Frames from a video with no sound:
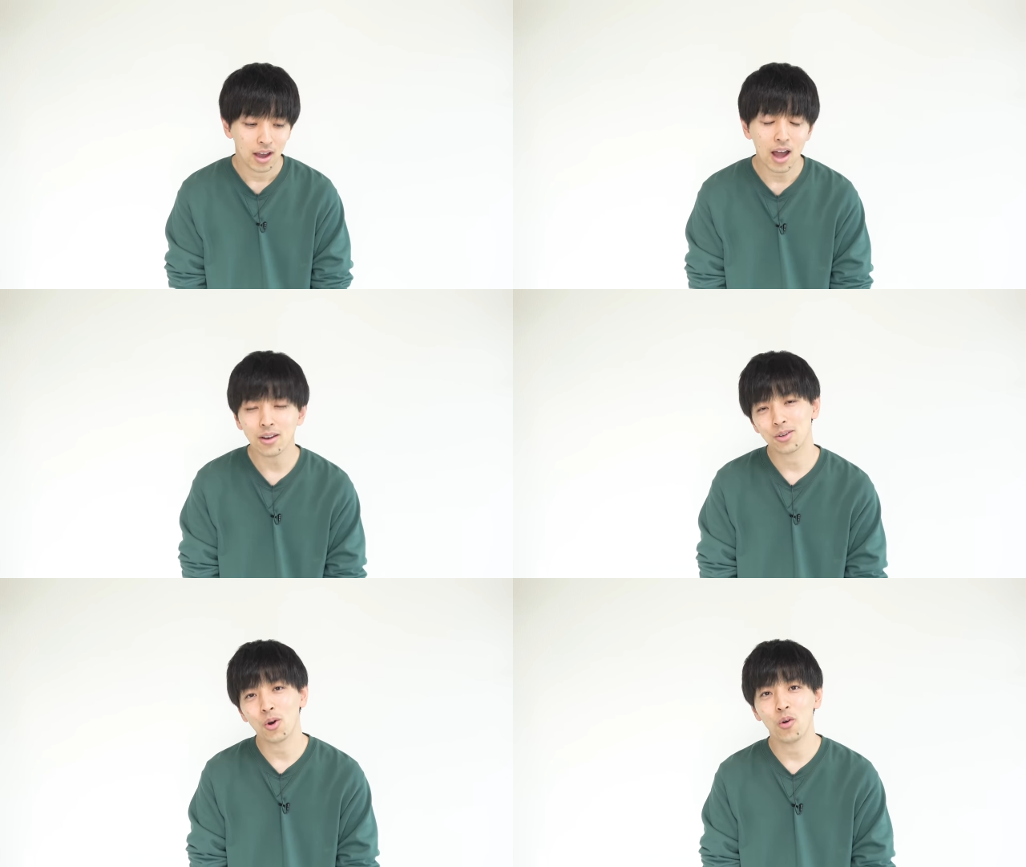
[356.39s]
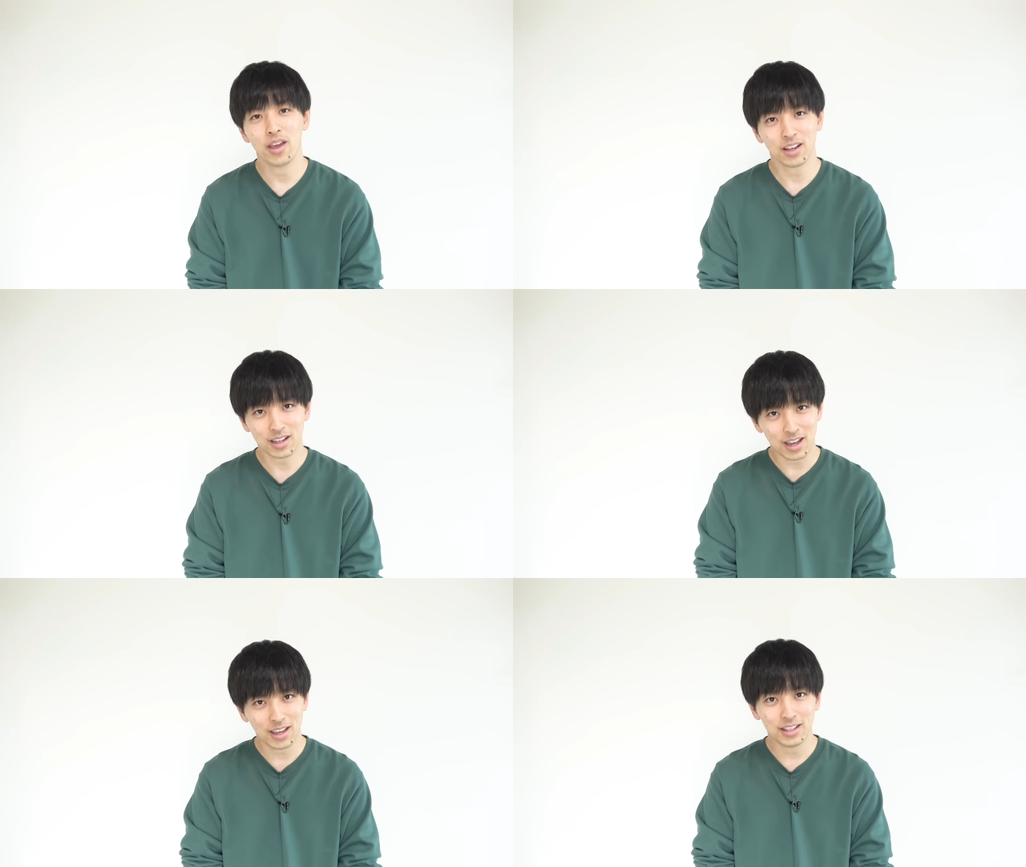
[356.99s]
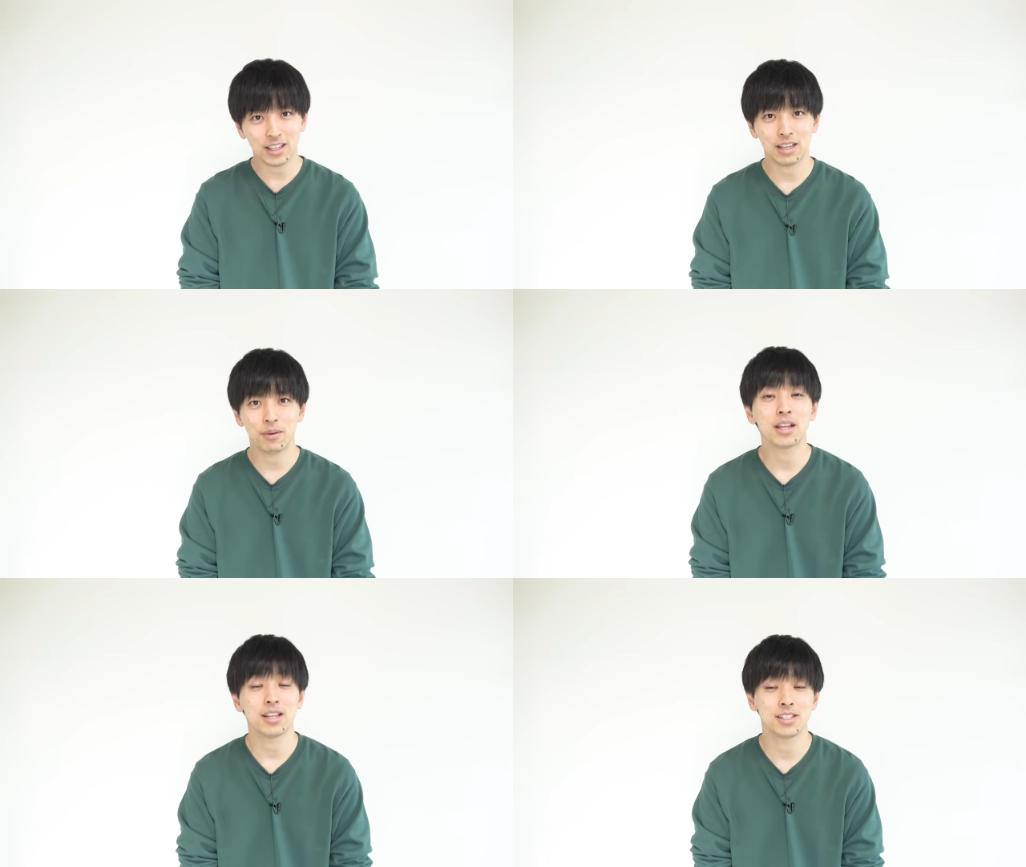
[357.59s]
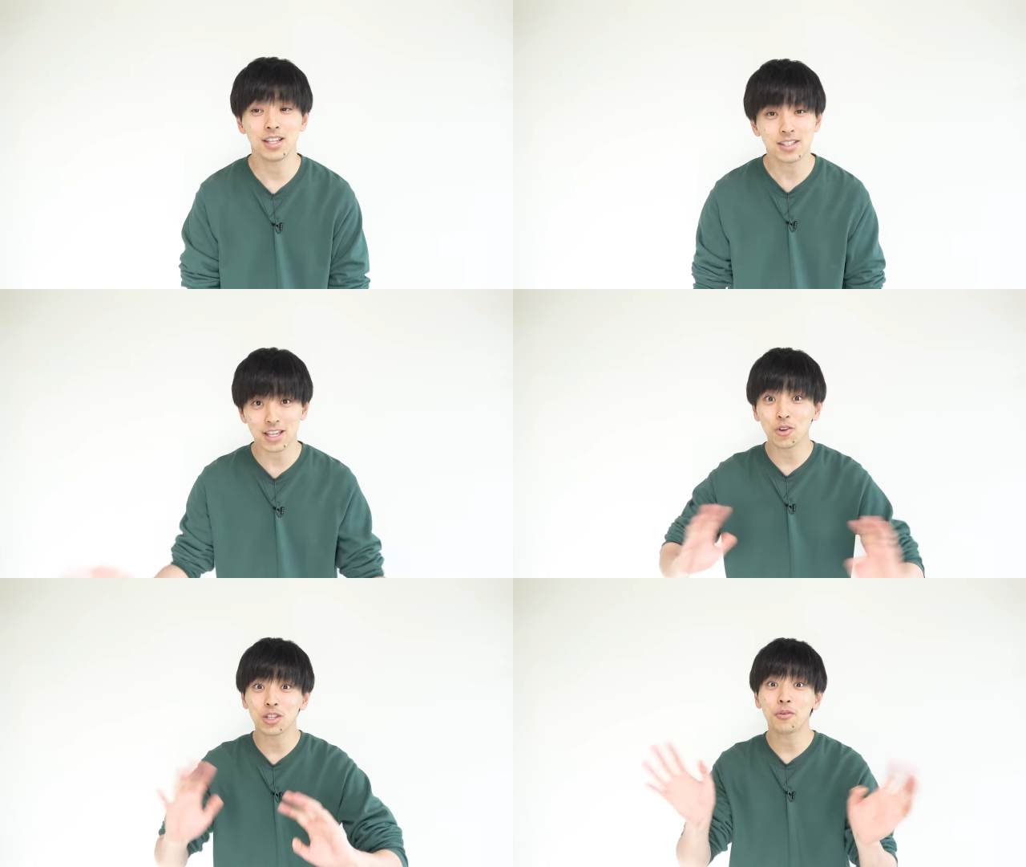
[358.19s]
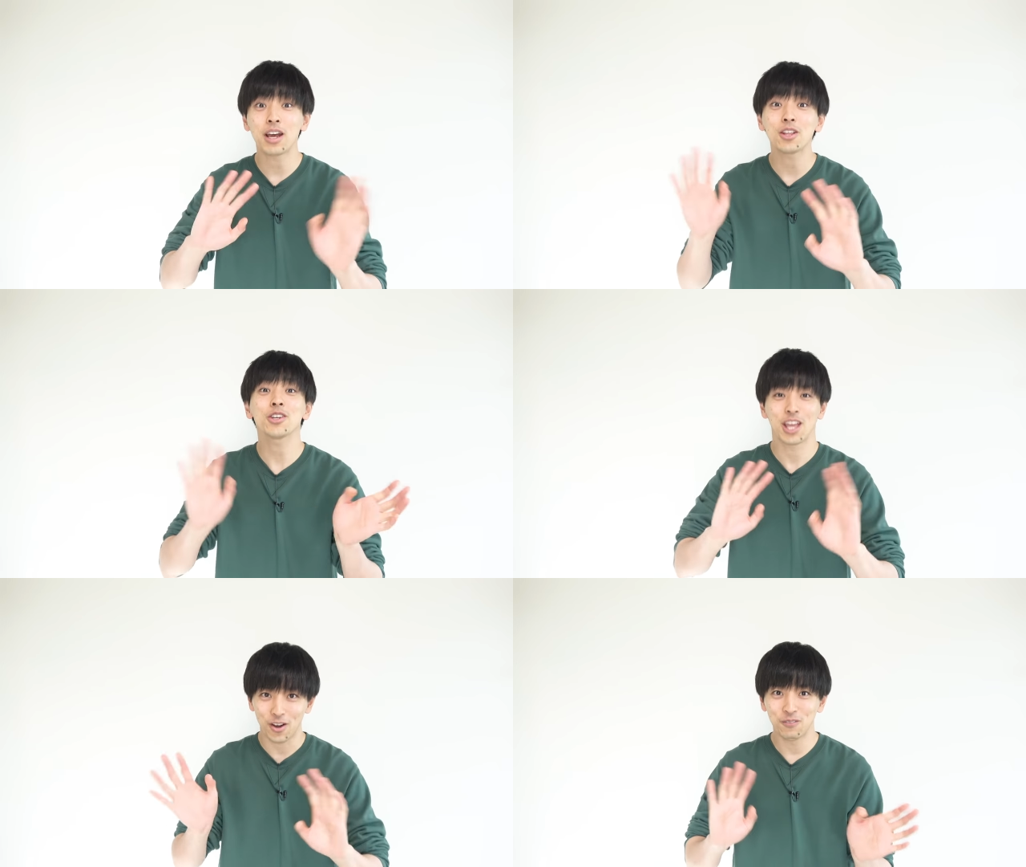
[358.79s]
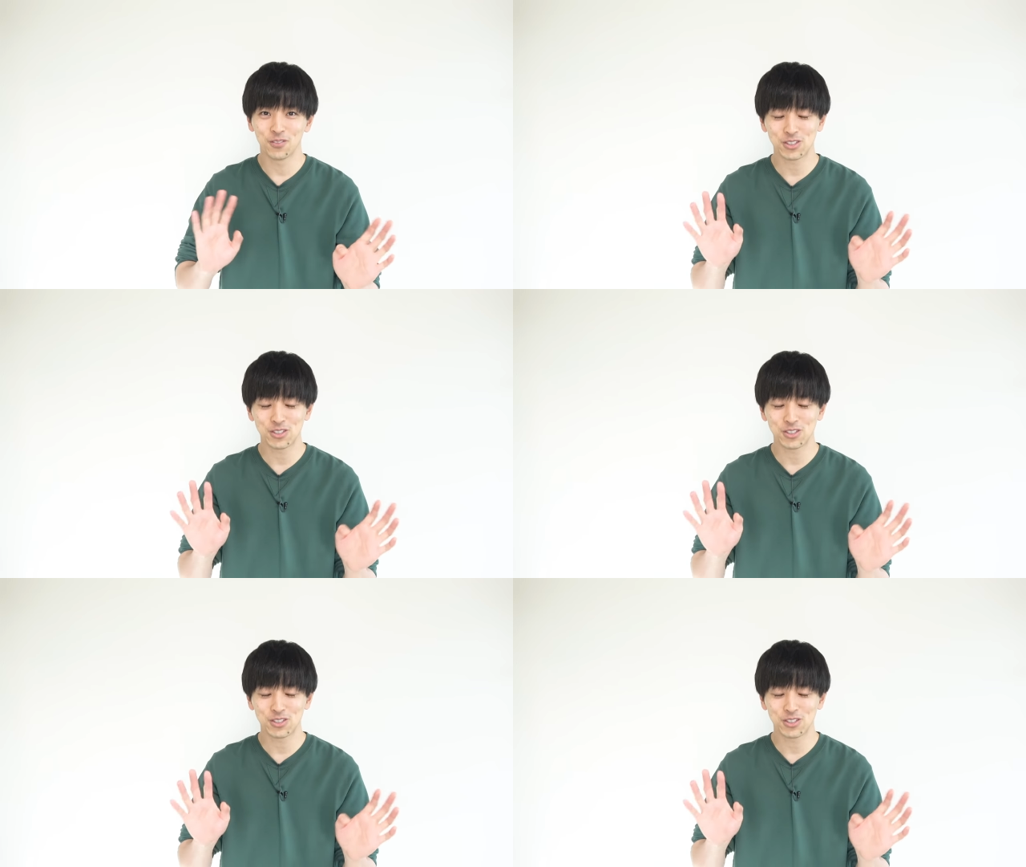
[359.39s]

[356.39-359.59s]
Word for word: ある講演会に、まだね、全然呼んでもらえる時だよ。